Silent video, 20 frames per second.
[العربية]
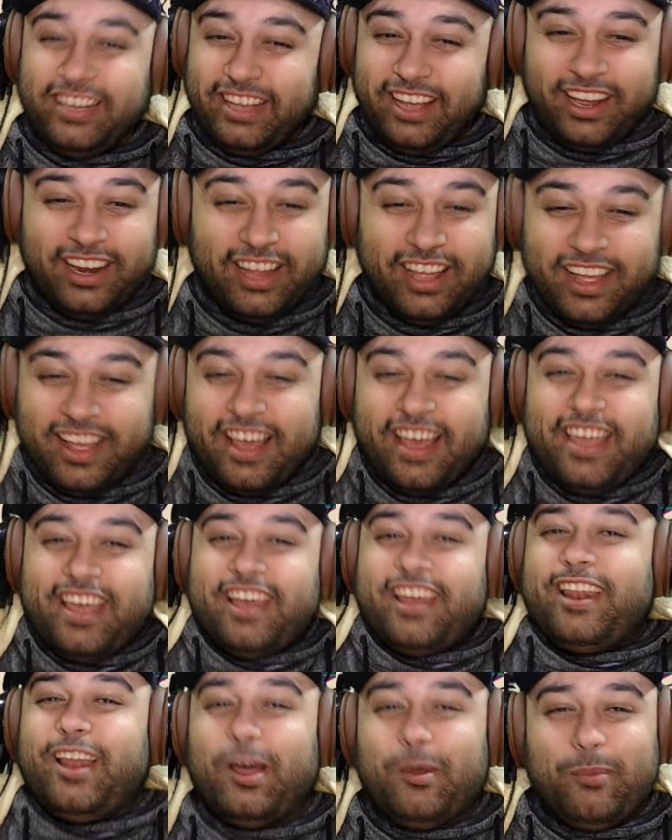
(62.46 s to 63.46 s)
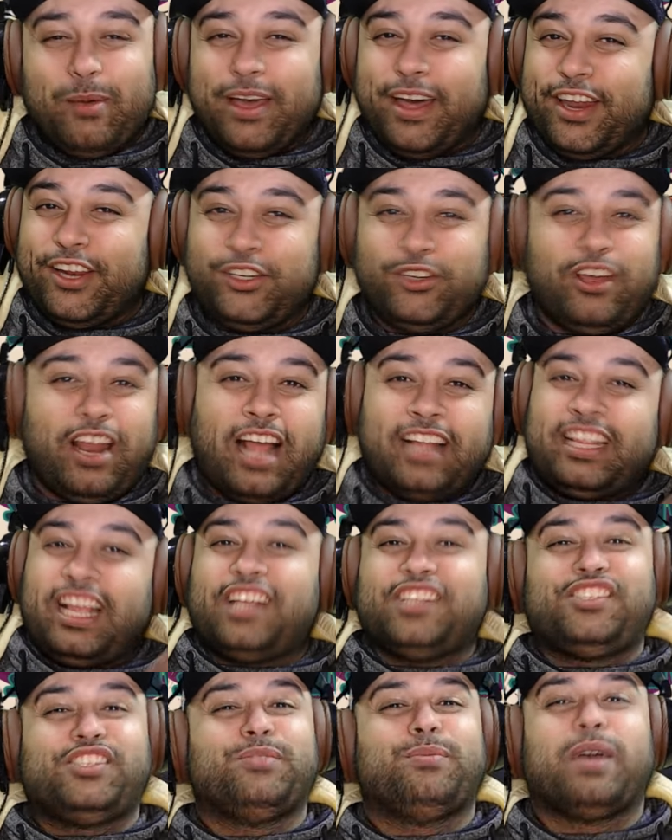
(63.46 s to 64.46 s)
يعني هي لعبه يعني شو
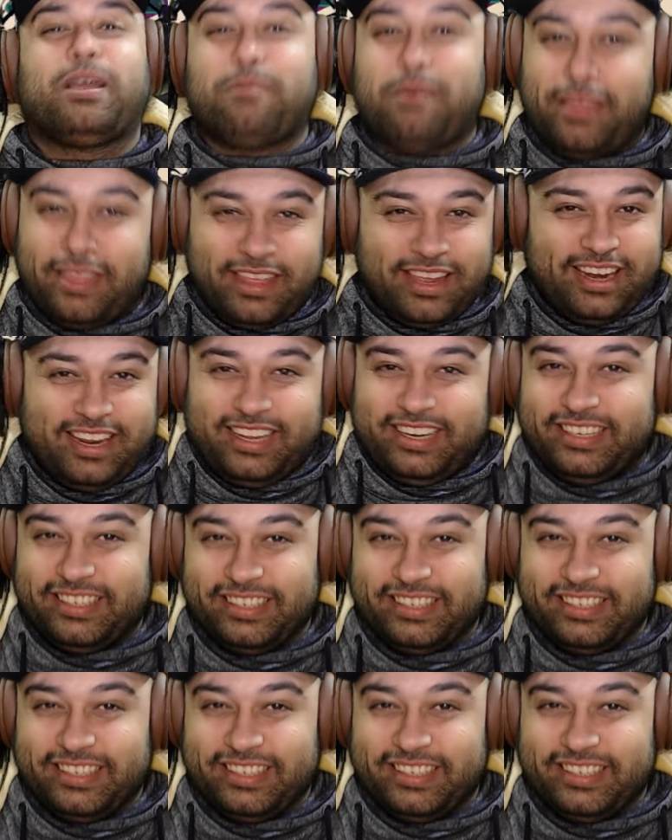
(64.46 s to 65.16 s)
حتعصبك مثلا